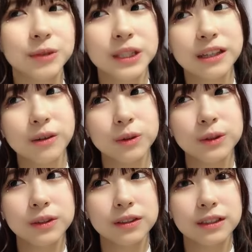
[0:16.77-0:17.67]
もうなんかこ
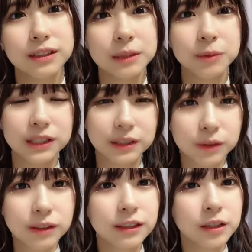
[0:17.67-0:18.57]
の気持ち
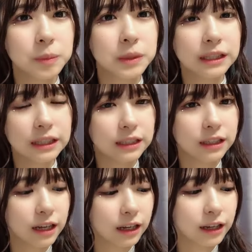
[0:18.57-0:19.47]
をみんなに
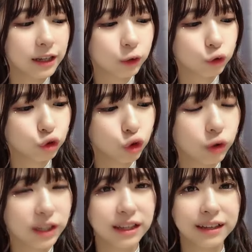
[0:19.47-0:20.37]
早く
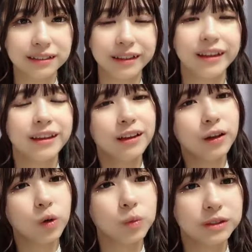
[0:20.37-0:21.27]
届けたいって
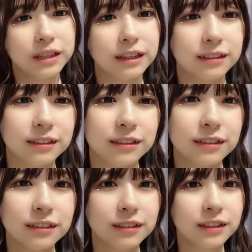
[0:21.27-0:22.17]
思ったっ
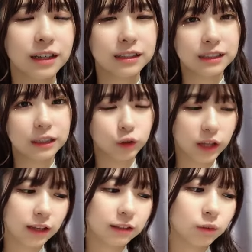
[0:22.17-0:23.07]
て感じなの
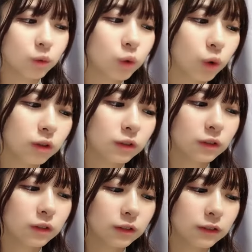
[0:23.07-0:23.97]
で、本当
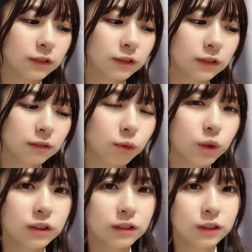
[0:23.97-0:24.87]

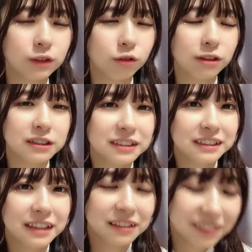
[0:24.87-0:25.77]
もうすぐ終わるんで
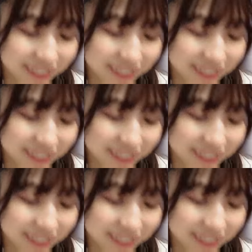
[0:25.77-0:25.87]
すけど